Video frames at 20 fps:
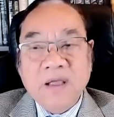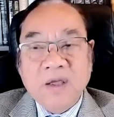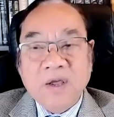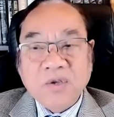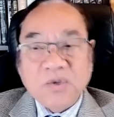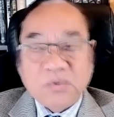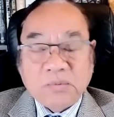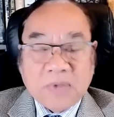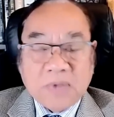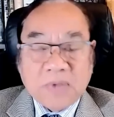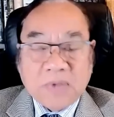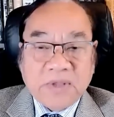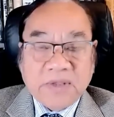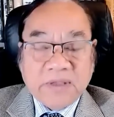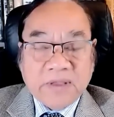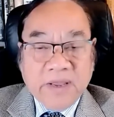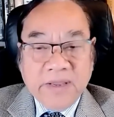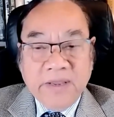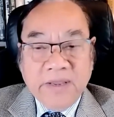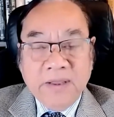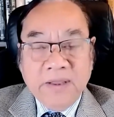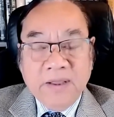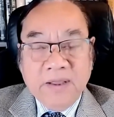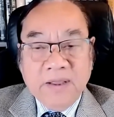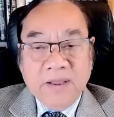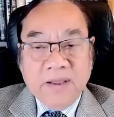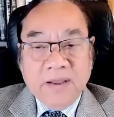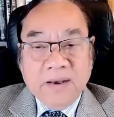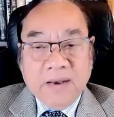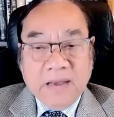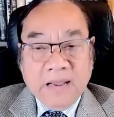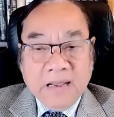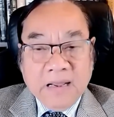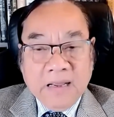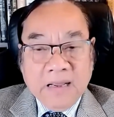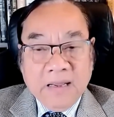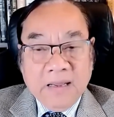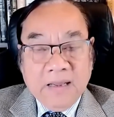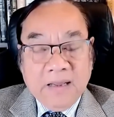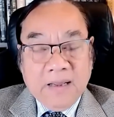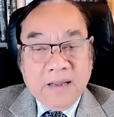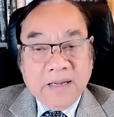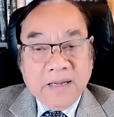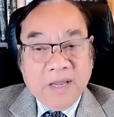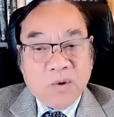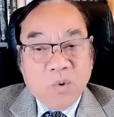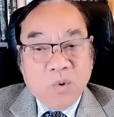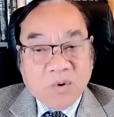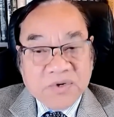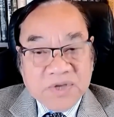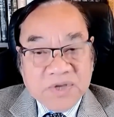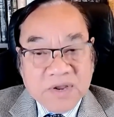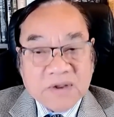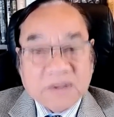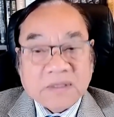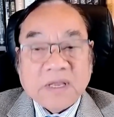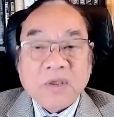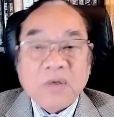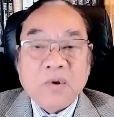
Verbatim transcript: chúng ta có thể thấy là cái cuộc chiến ở tại